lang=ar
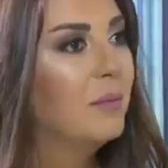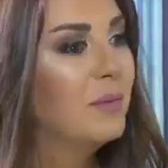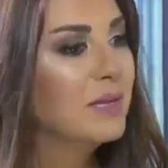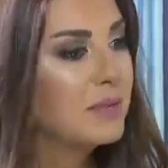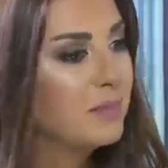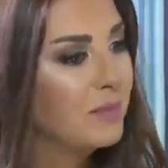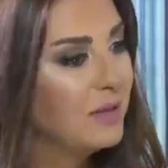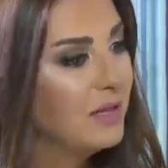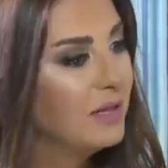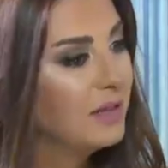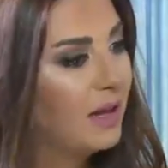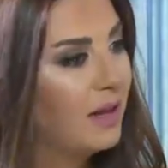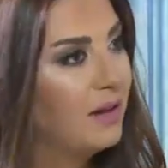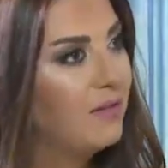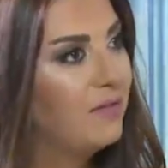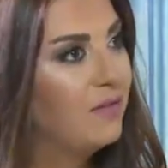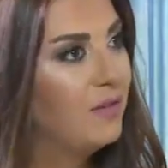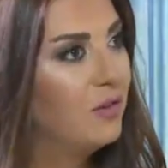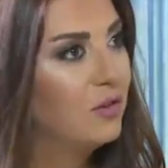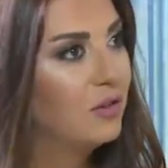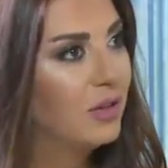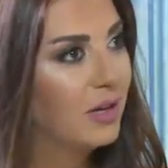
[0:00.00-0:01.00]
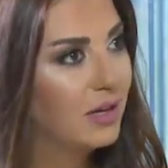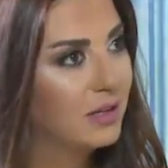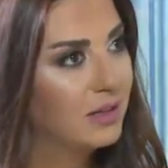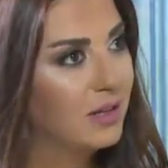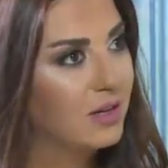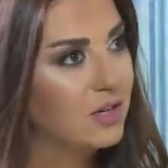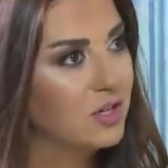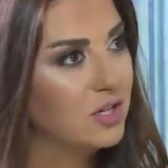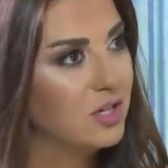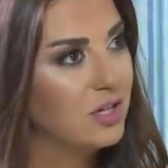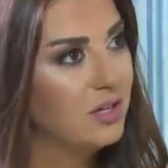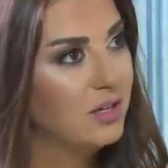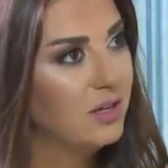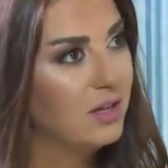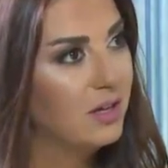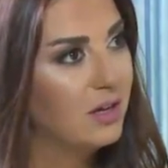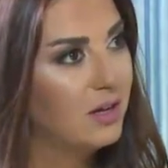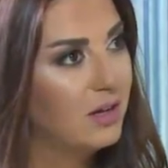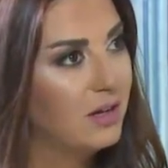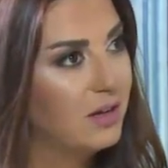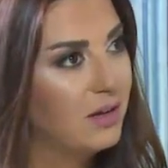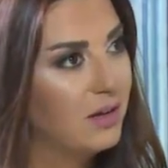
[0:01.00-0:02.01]
بس بقيت على الفلوت اكثر شيء
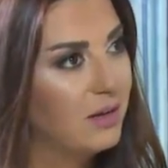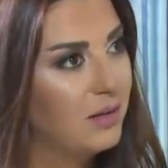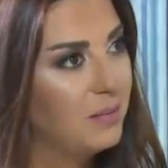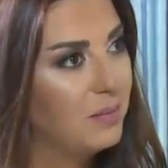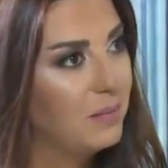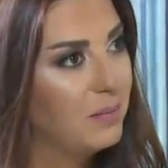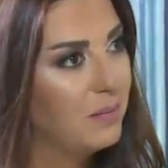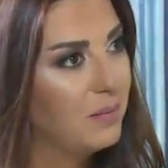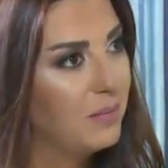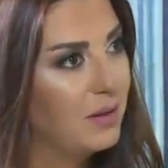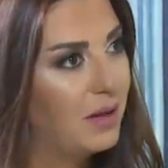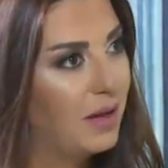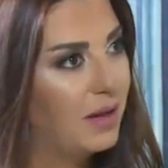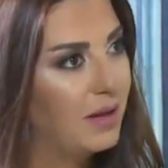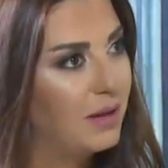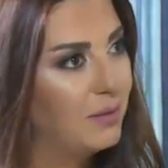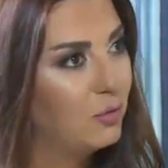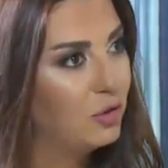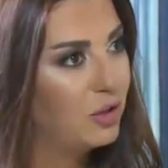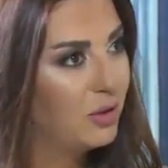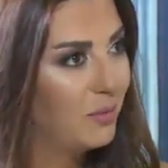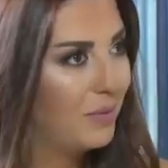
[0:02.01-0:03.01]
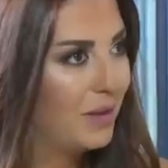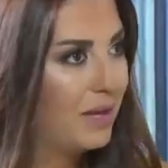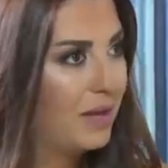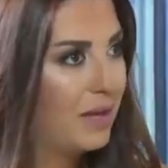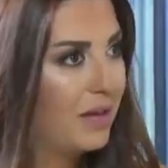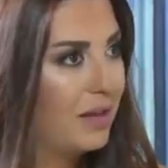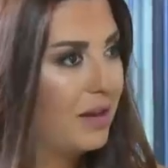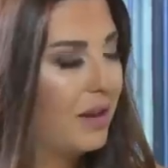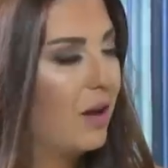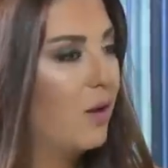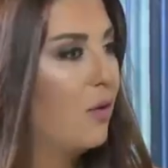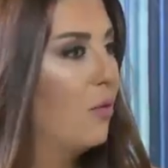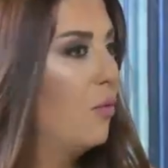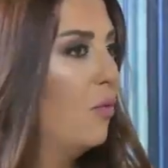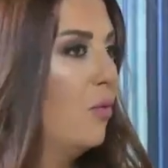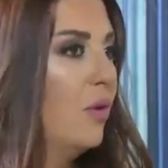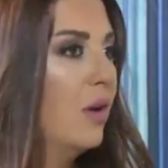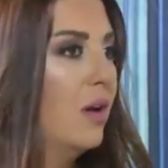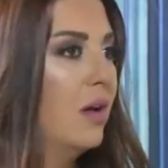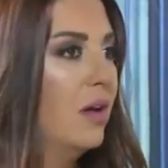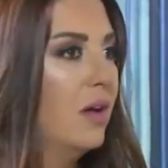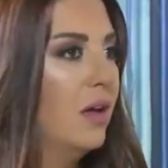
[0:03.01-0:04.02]
آه، يعني متمكن
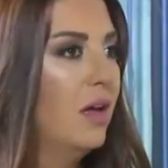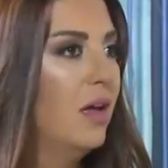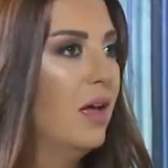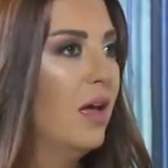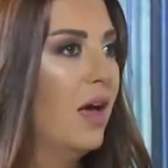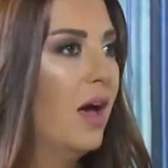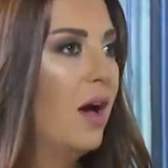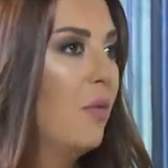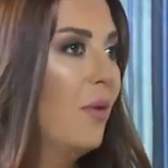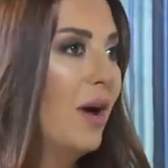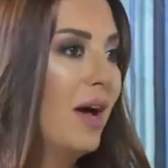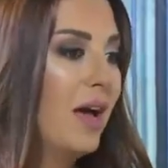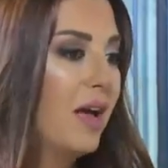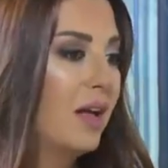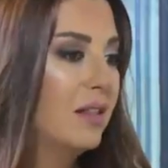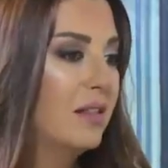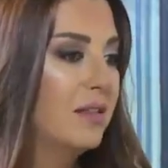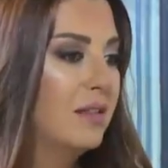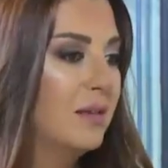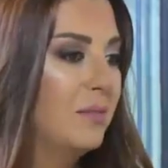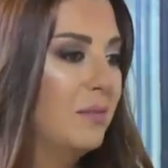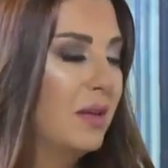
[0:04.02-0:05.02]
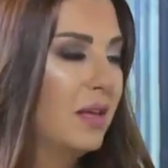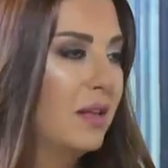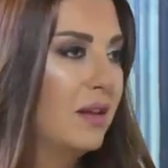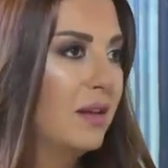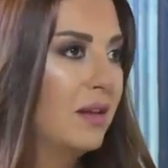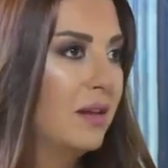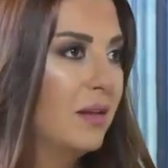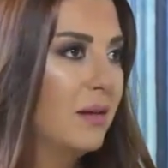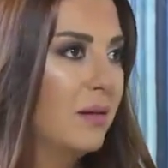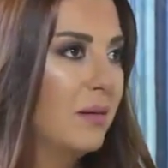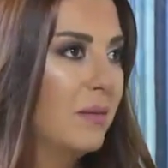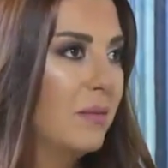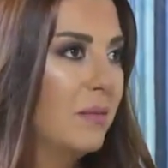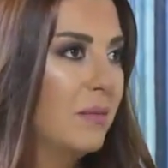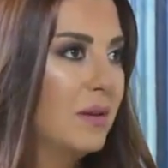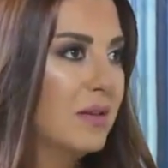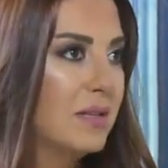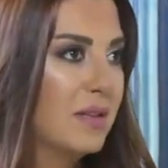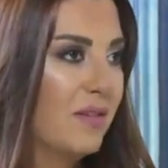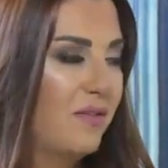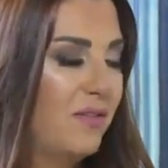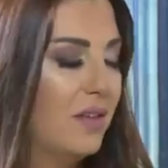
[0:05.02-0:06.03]
او آه، او اخذ يمكن
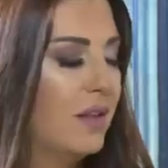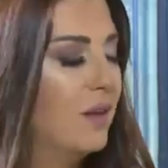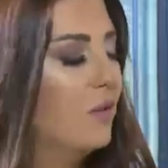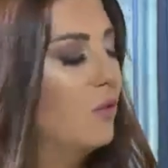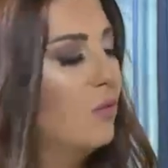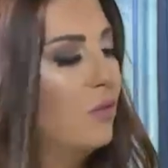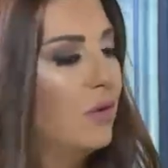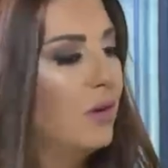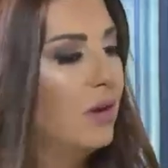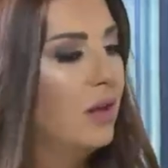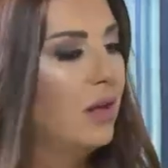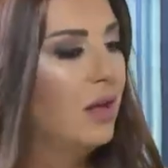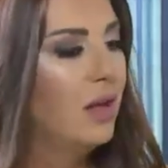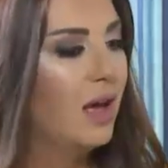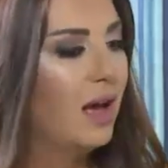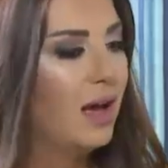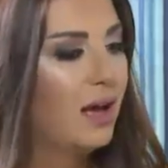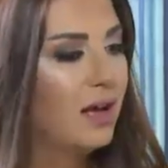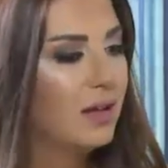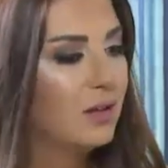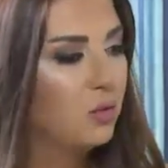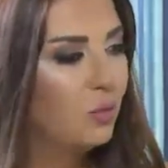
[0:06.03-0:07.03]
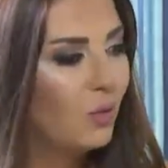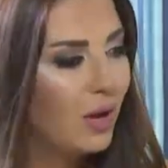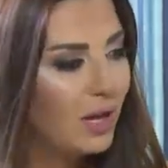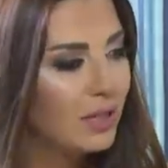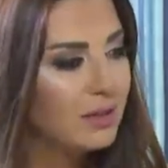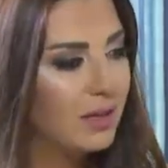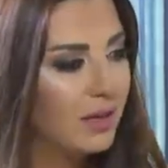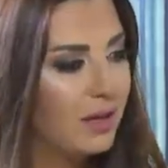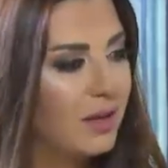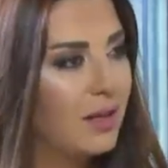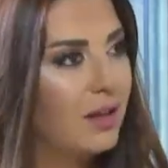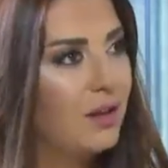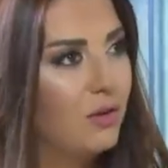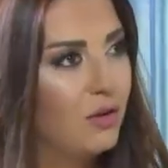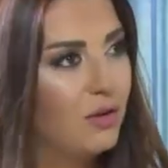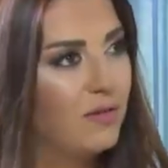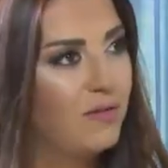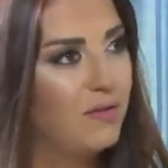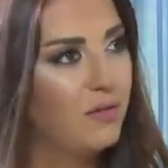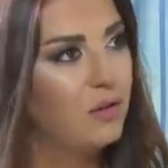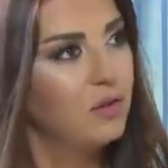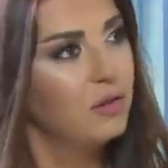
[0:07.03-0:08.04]
اذا فينا نقول اخذ وقتك كله
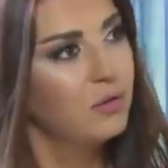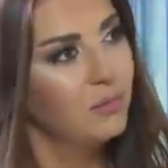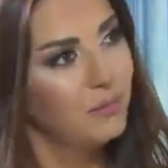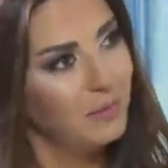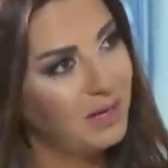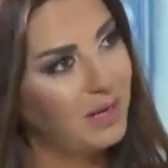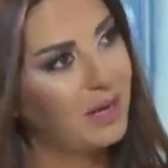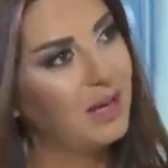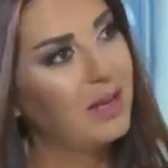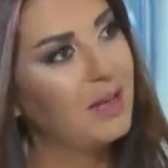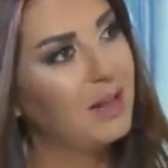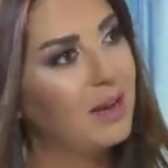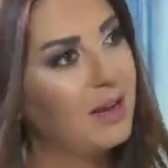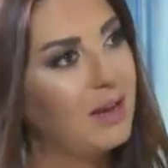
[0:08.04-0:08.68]
الفلوت من غير